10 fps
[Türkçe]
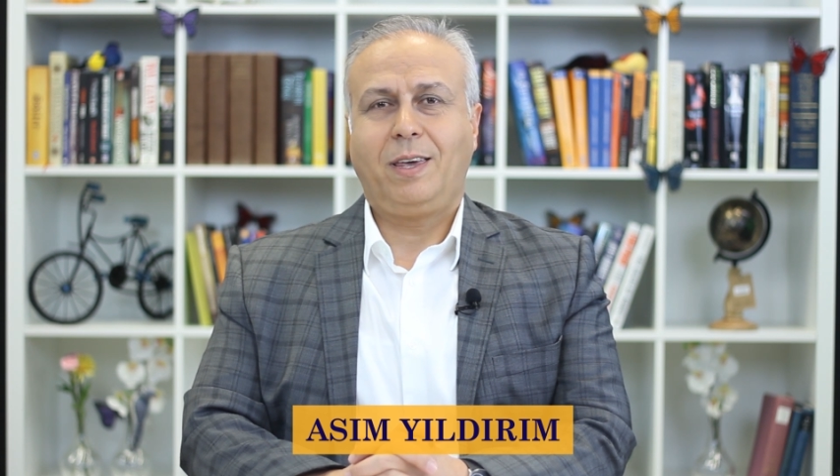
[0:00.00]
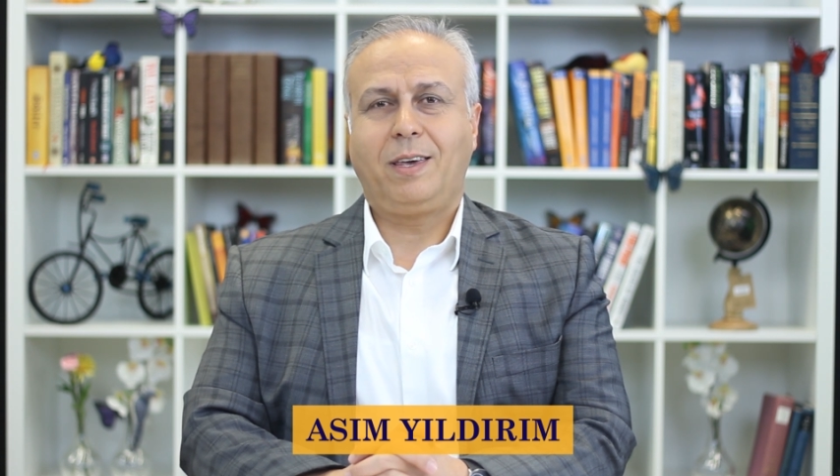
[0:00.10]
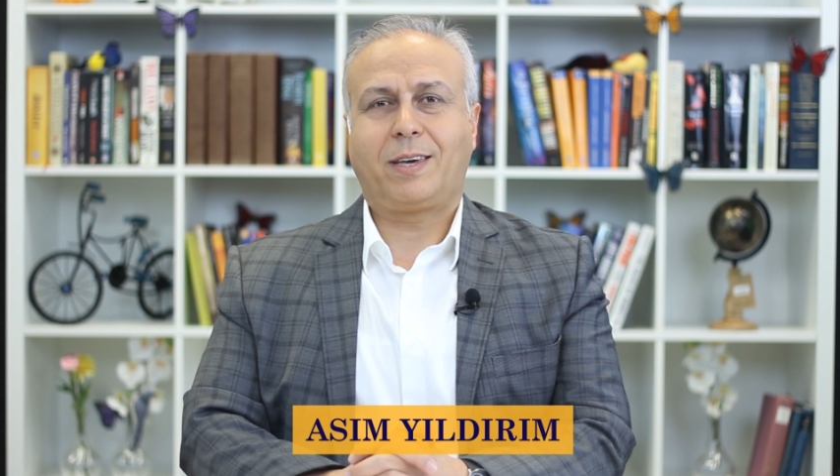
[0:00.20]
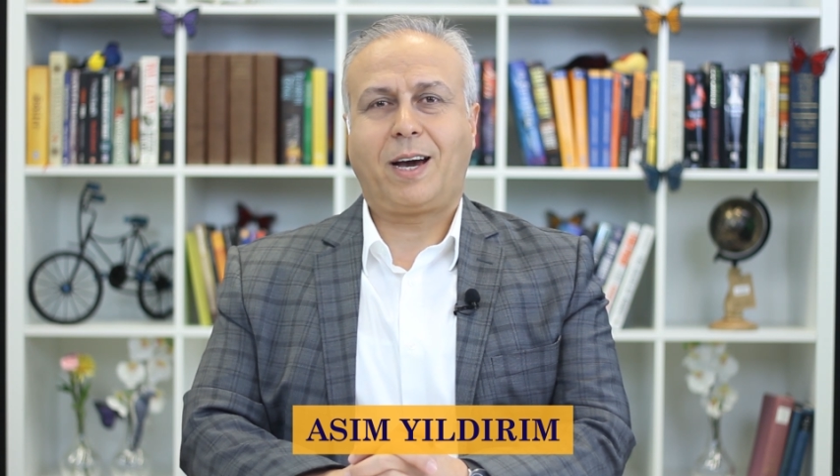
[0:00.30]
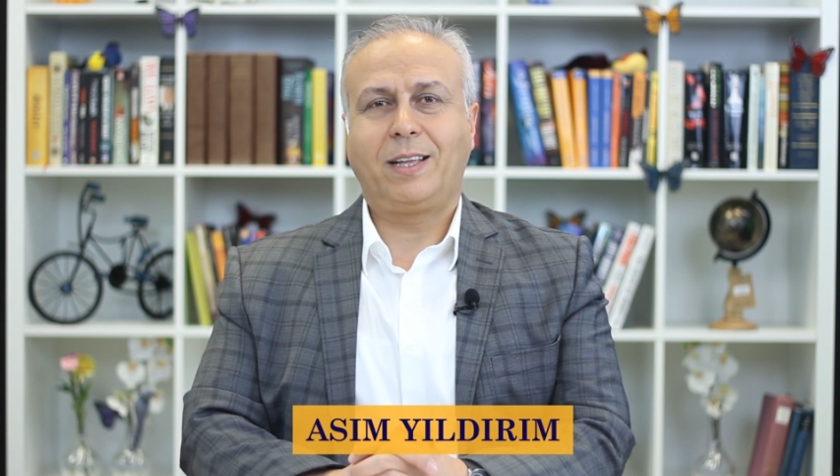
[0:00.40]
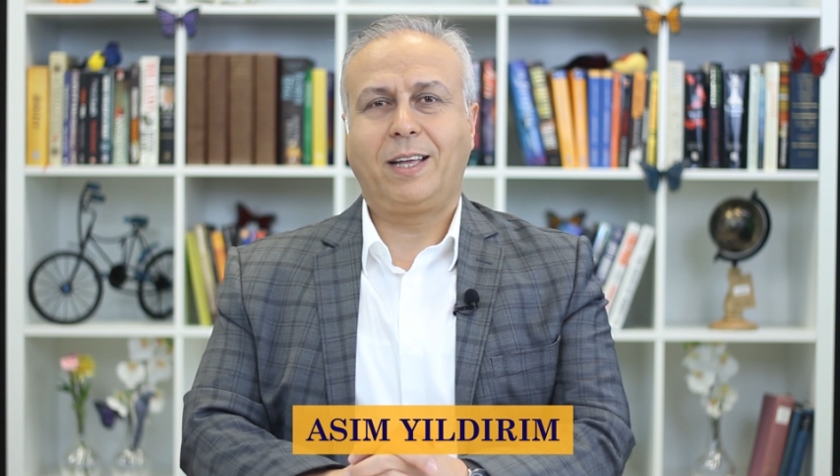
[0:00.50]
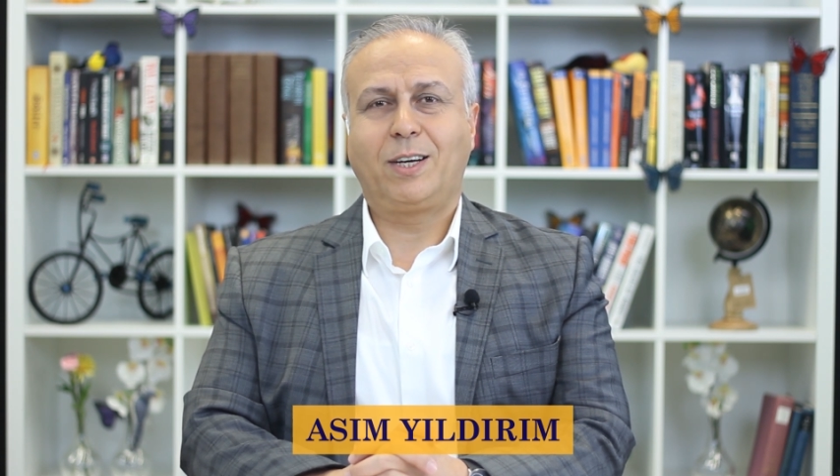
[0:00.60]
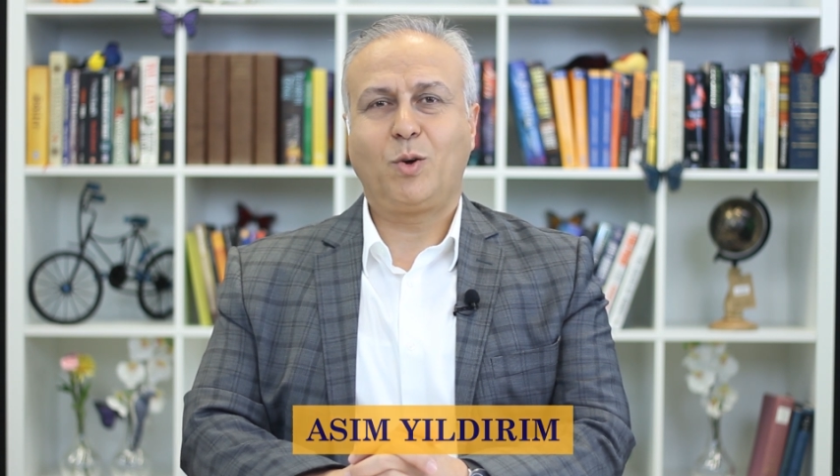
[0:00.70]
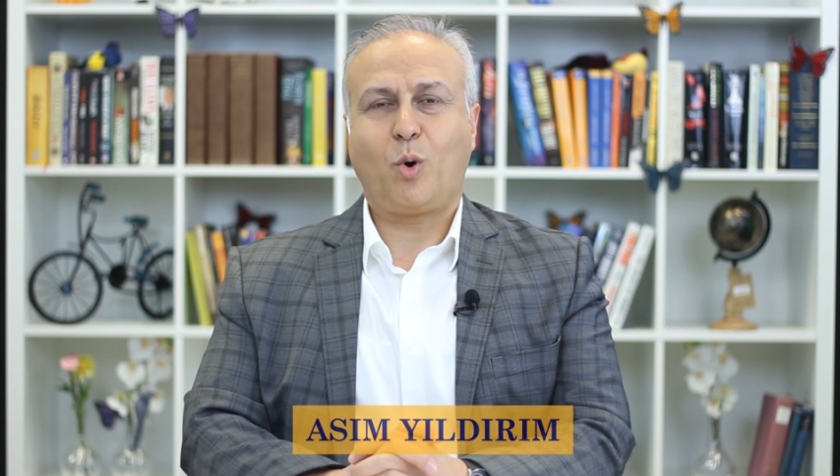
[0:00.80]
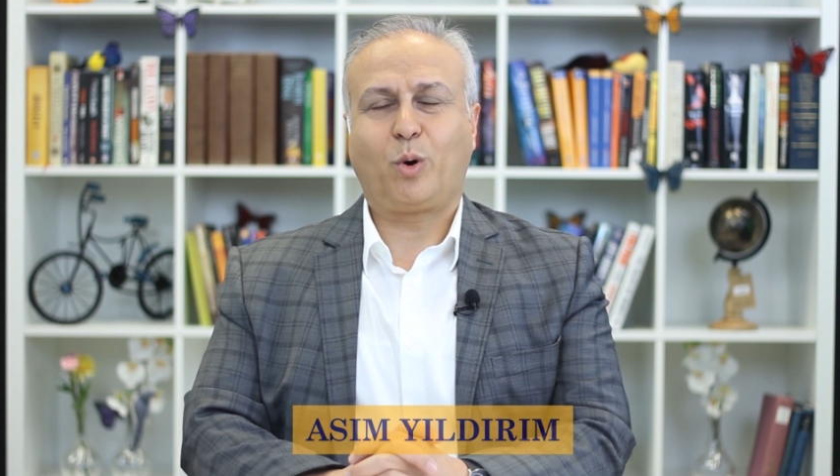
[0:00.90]

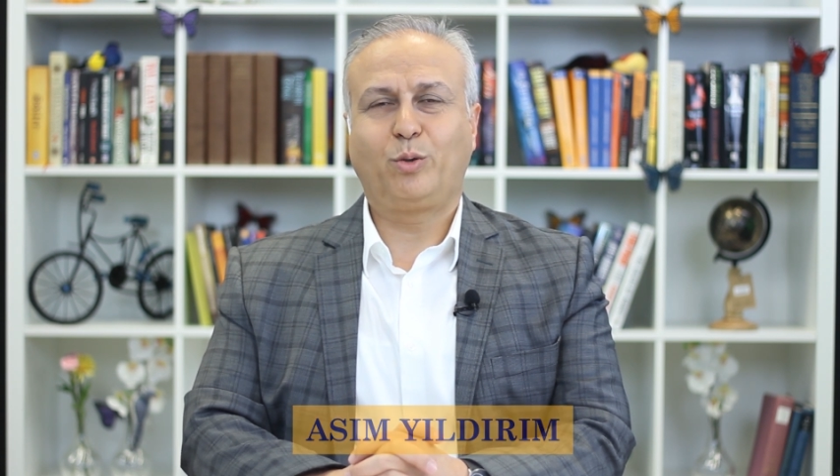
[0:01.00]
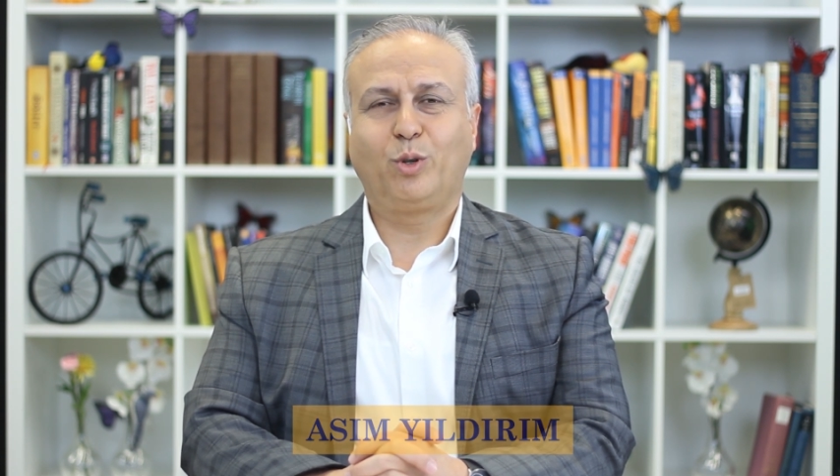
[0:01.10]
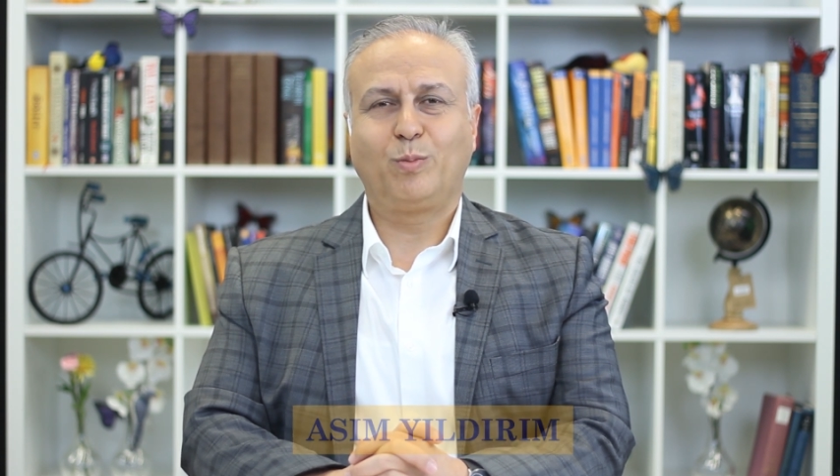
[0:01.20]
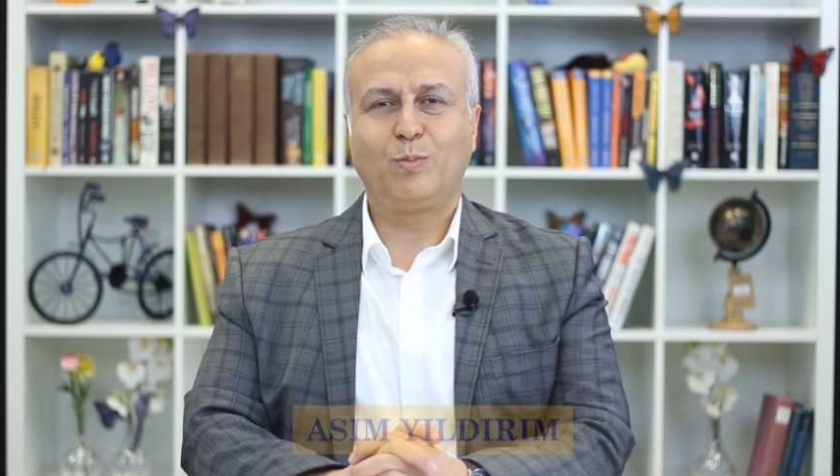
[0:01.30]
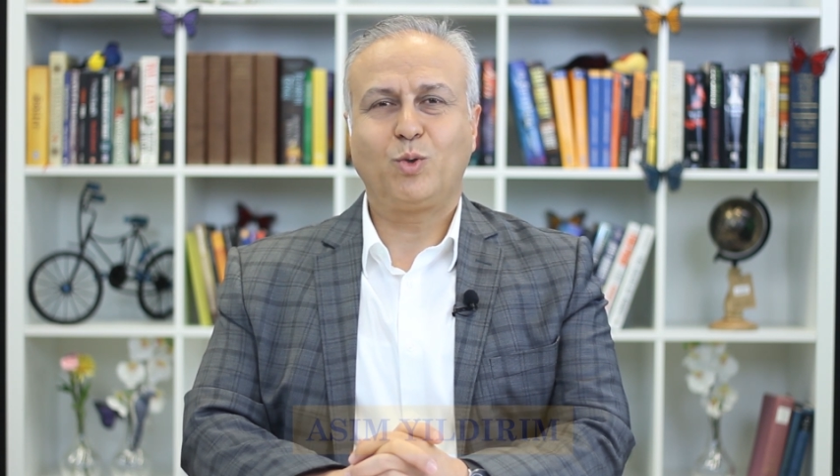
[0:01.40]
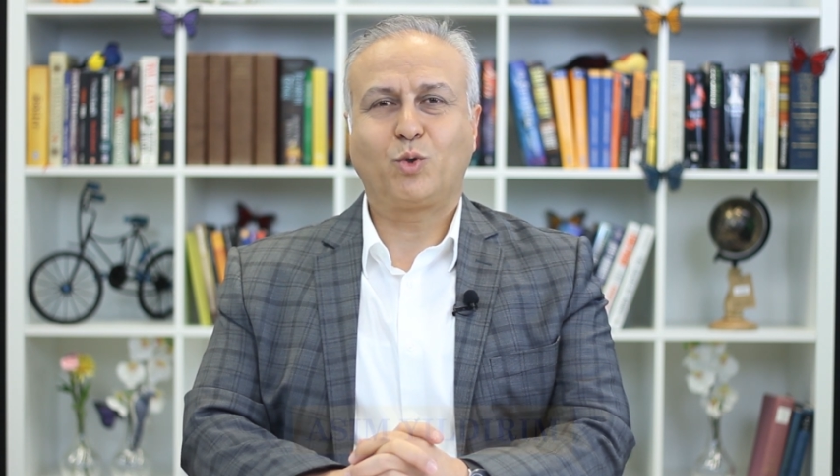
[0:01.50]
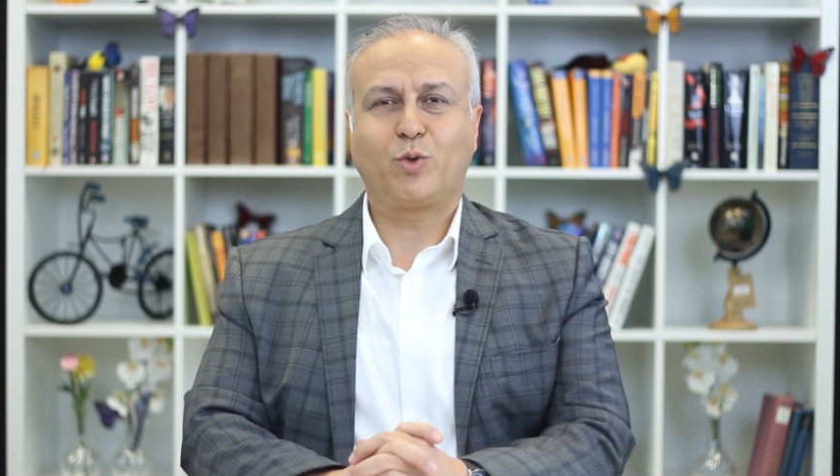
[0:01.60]
hikayelerini okuduğum